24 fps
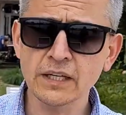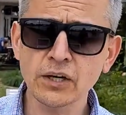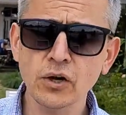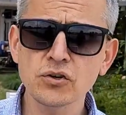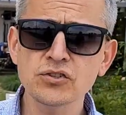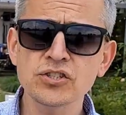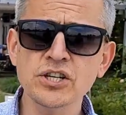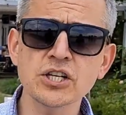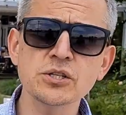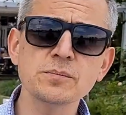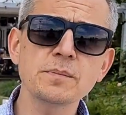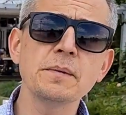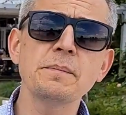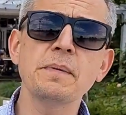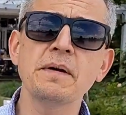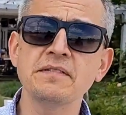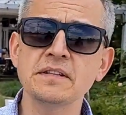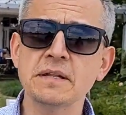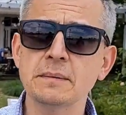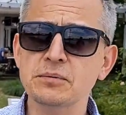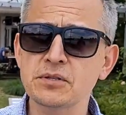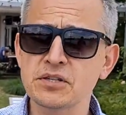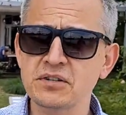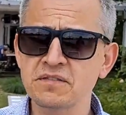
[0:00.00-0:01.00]
chociażby
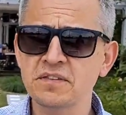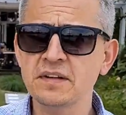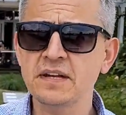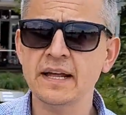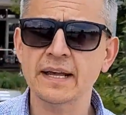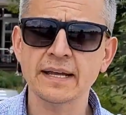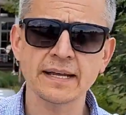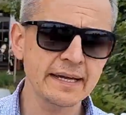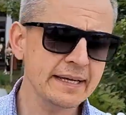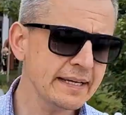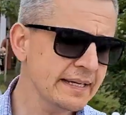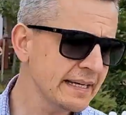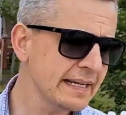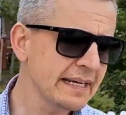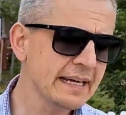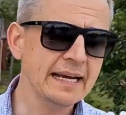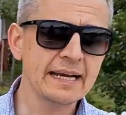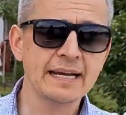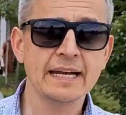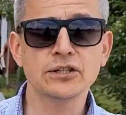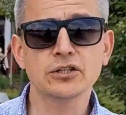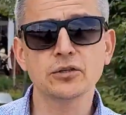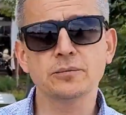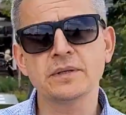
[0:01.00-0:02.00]
pewne przywileje,
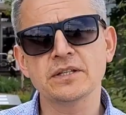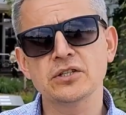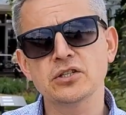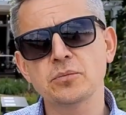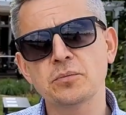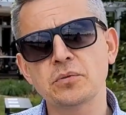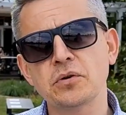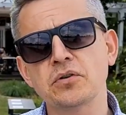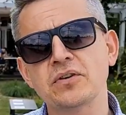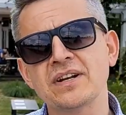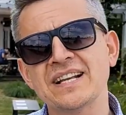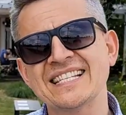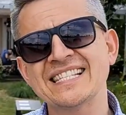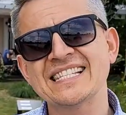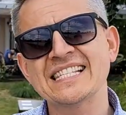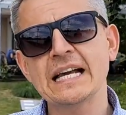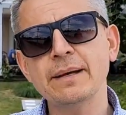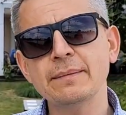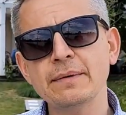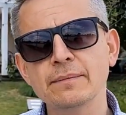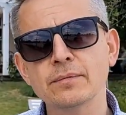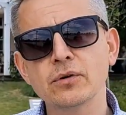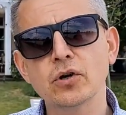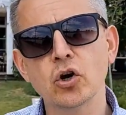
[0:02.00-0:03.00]
natomiast dopiero na
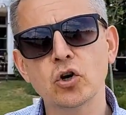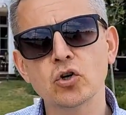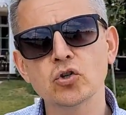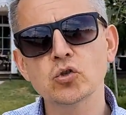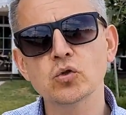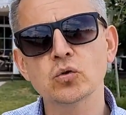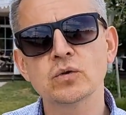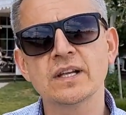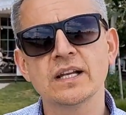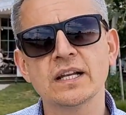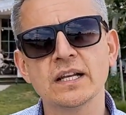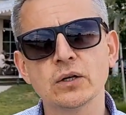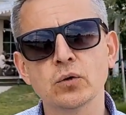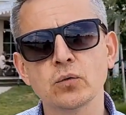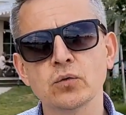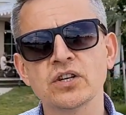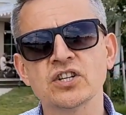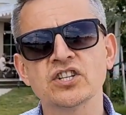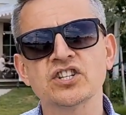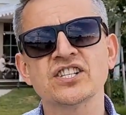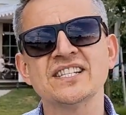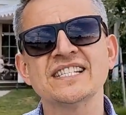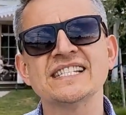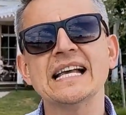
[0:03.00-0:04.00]
samym końcu
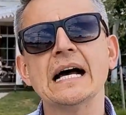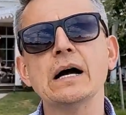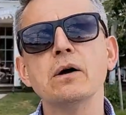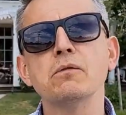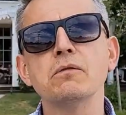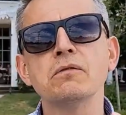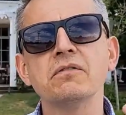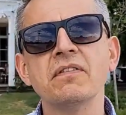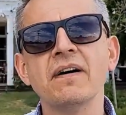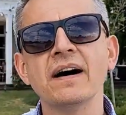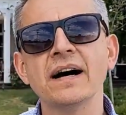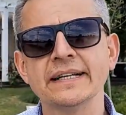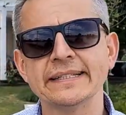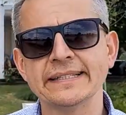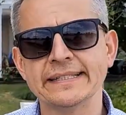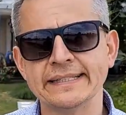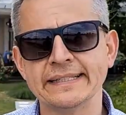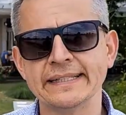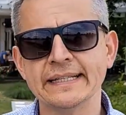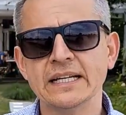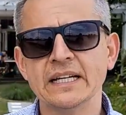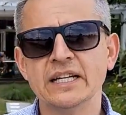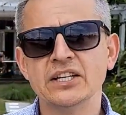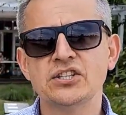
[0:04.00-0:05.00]
delegujesz zaufanie,
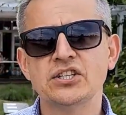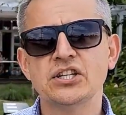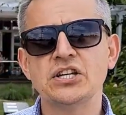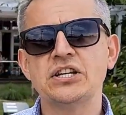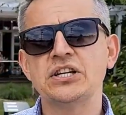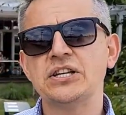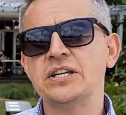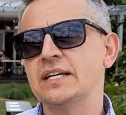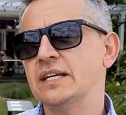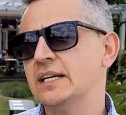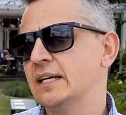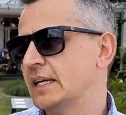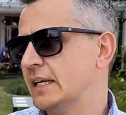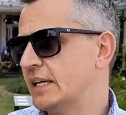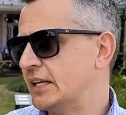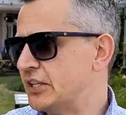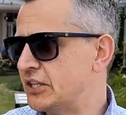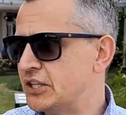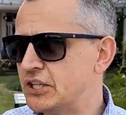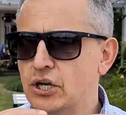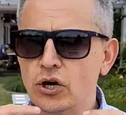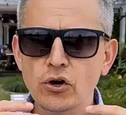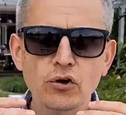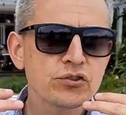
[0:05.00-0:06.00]
czyli
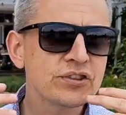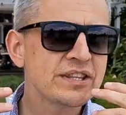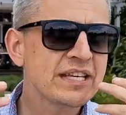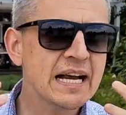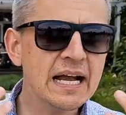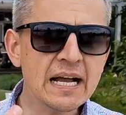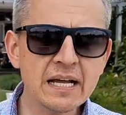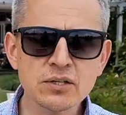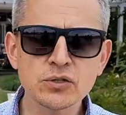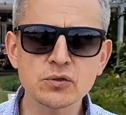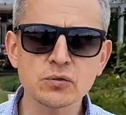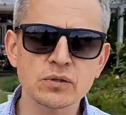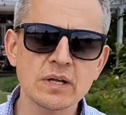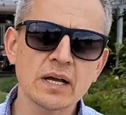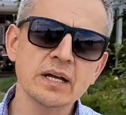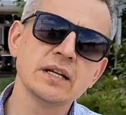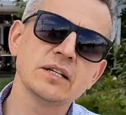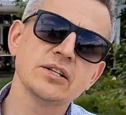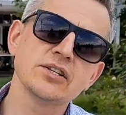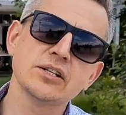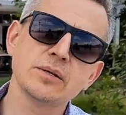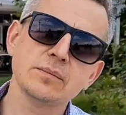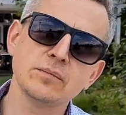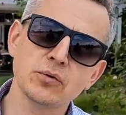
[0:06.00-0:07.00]
nie od razu
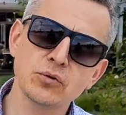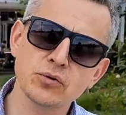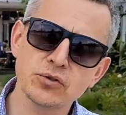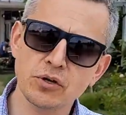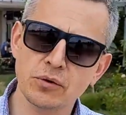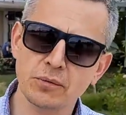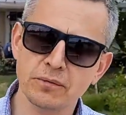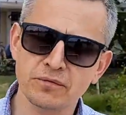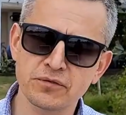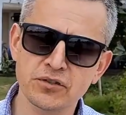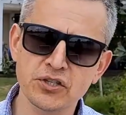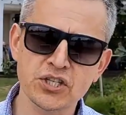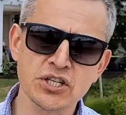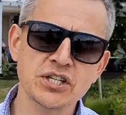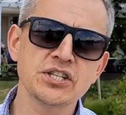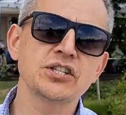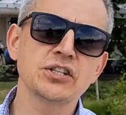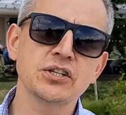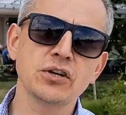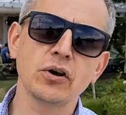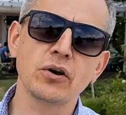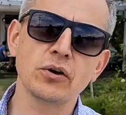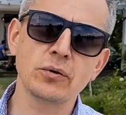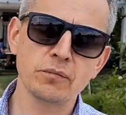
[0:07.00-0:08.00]
dajesz tym ludziom
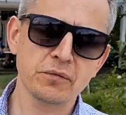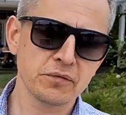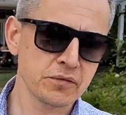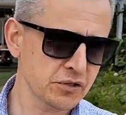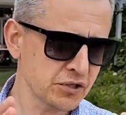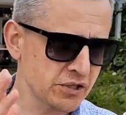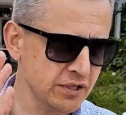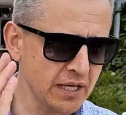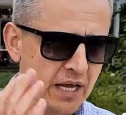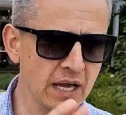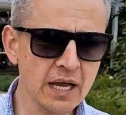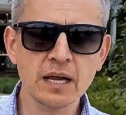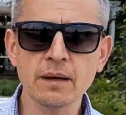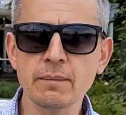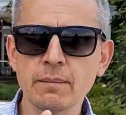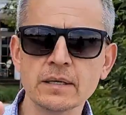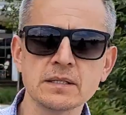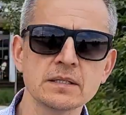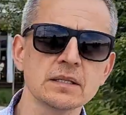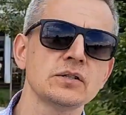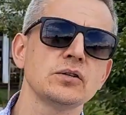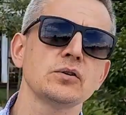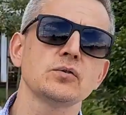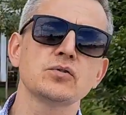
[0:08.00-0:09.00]
wszystko i mówisz, tak,
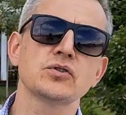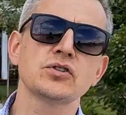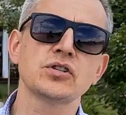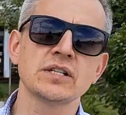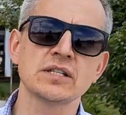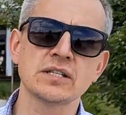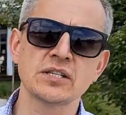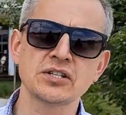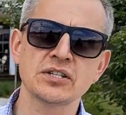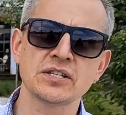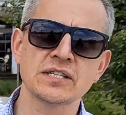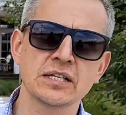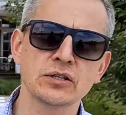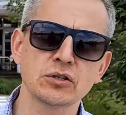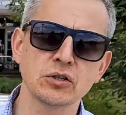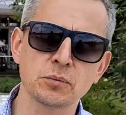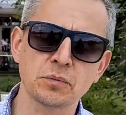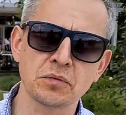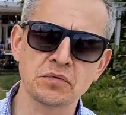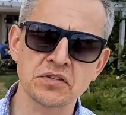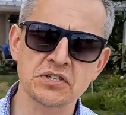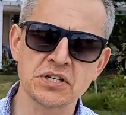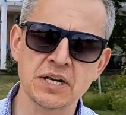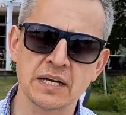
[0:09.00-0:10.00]
macie to już, jesteście za to
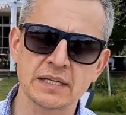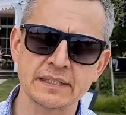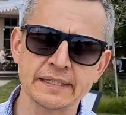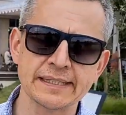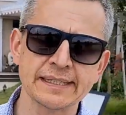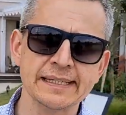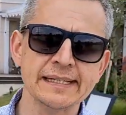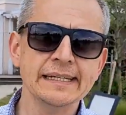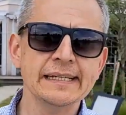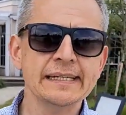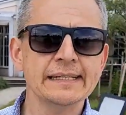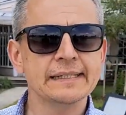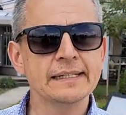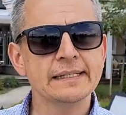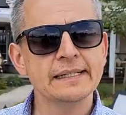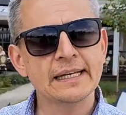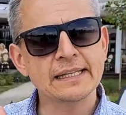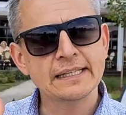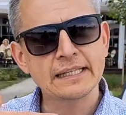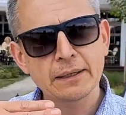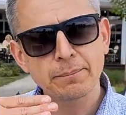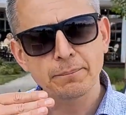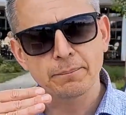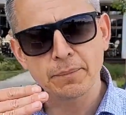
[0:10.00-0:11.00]
odpowiedzialni. Nie,
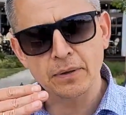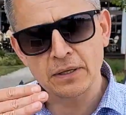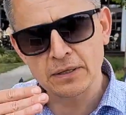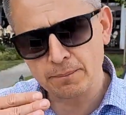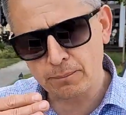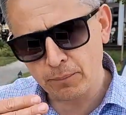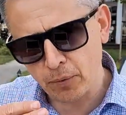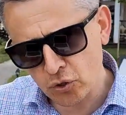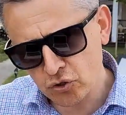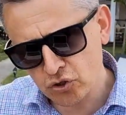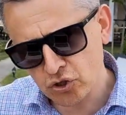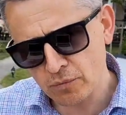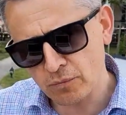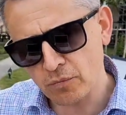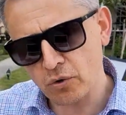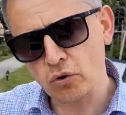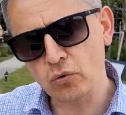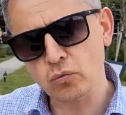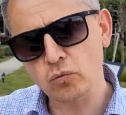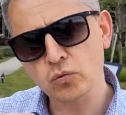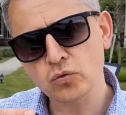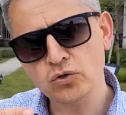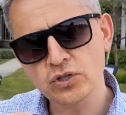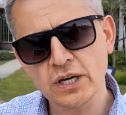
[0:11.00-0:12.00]
nie, ta, ten poziom
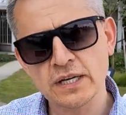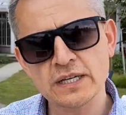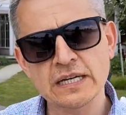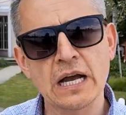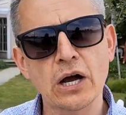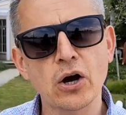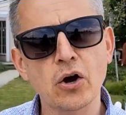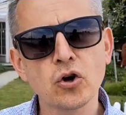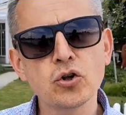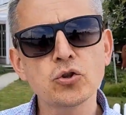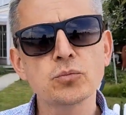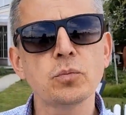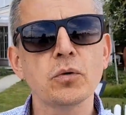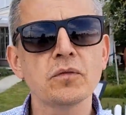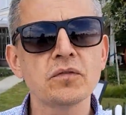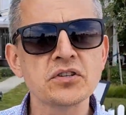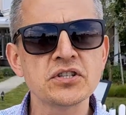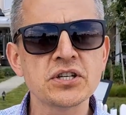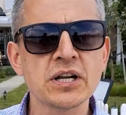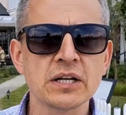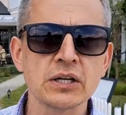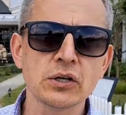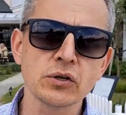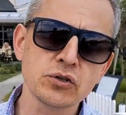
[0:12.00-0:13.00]
uczenia
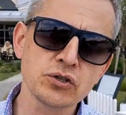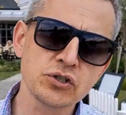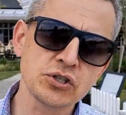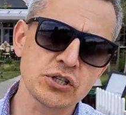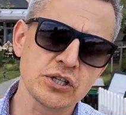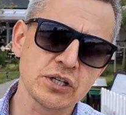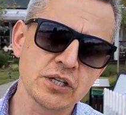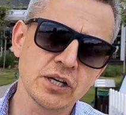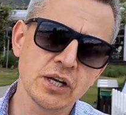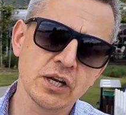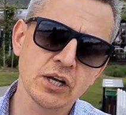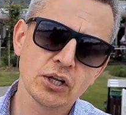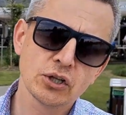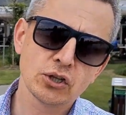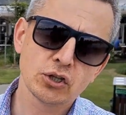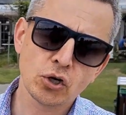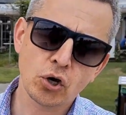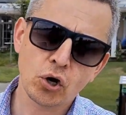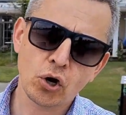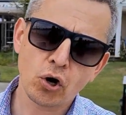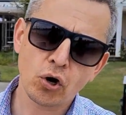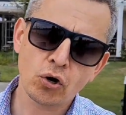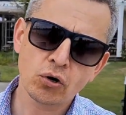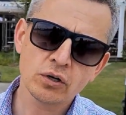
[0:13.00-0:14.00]
odpowiedzialności
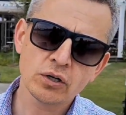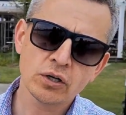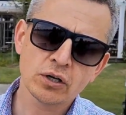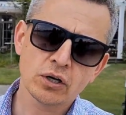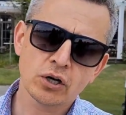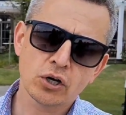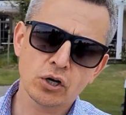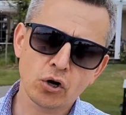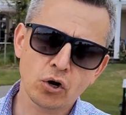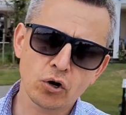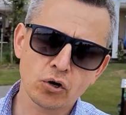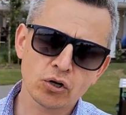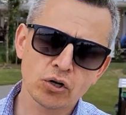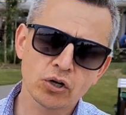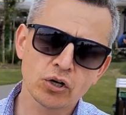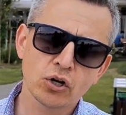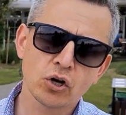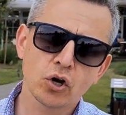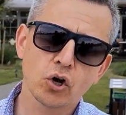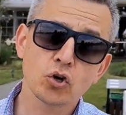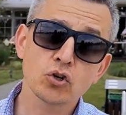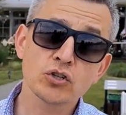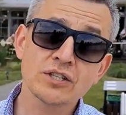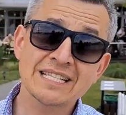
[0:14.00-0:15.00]
to krok
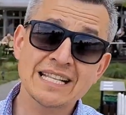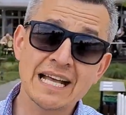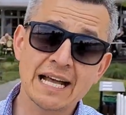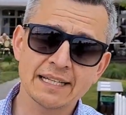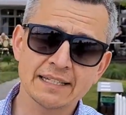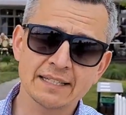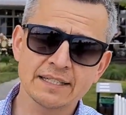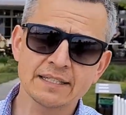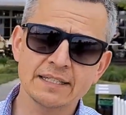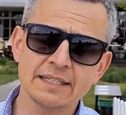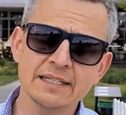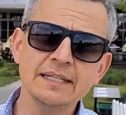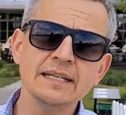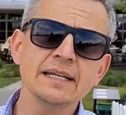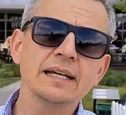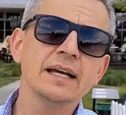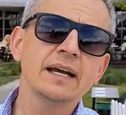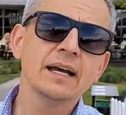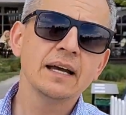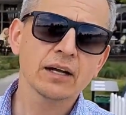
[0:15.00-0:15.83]
ostatni,